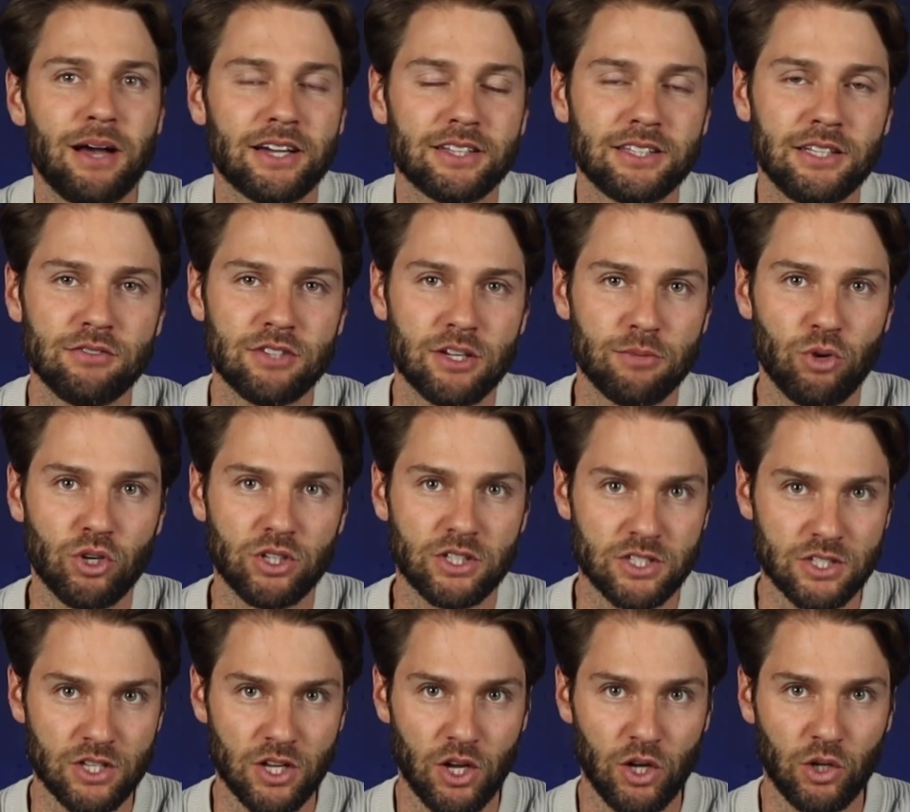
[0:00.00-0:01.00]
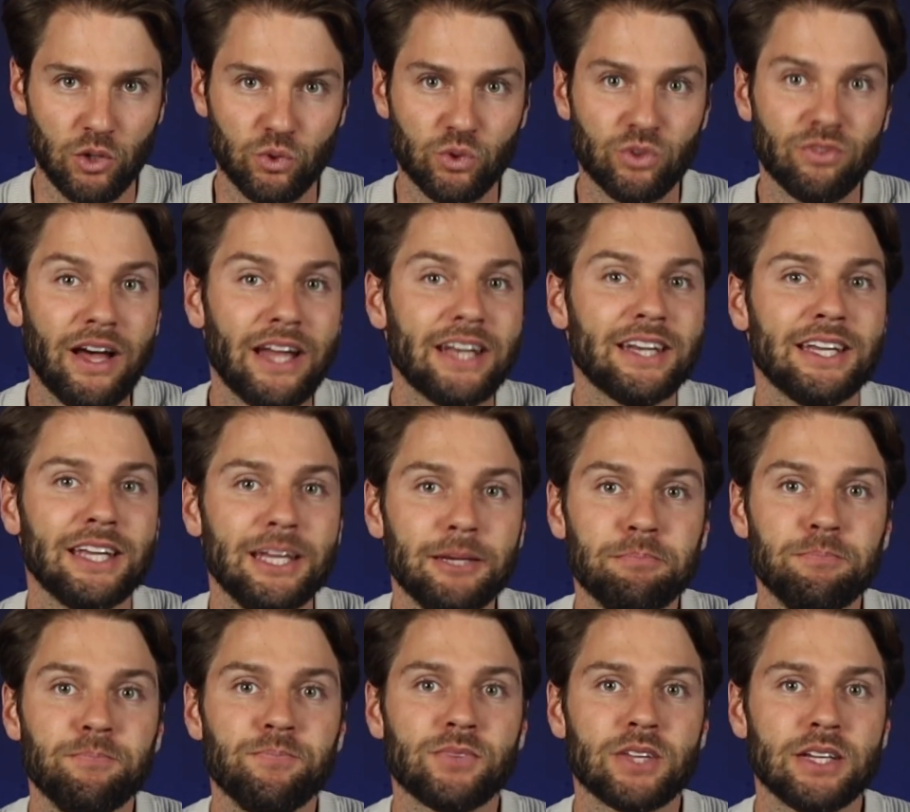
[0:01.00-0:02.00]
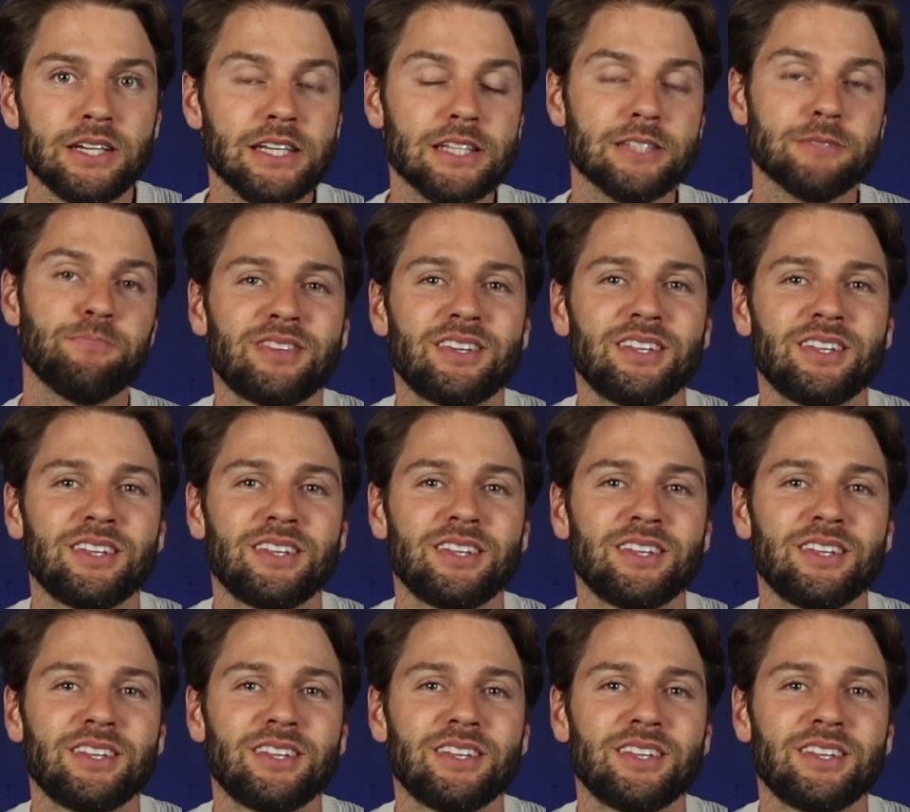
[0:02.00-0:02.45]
aktiv sein möchtest und wann eben nicht.